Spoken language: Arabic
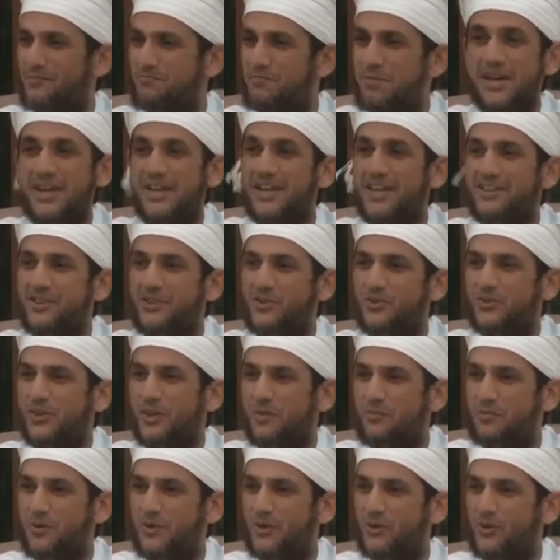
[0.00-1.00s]
من الذي
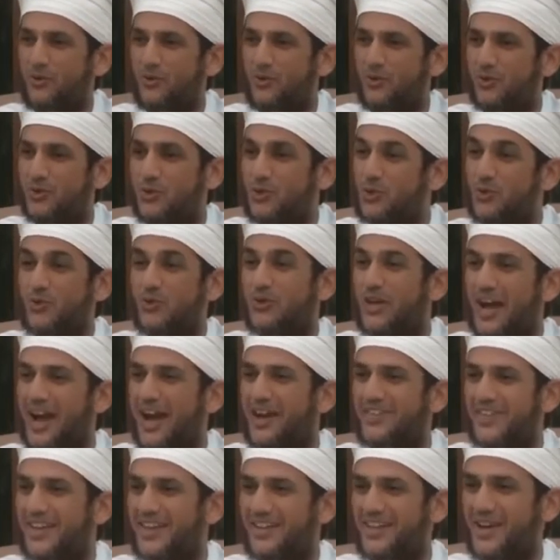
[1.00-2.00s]
يدبر شؤون
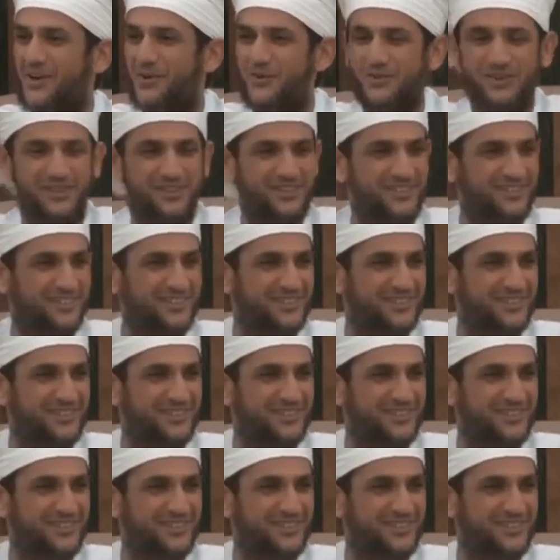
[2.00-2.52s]
هذا الكون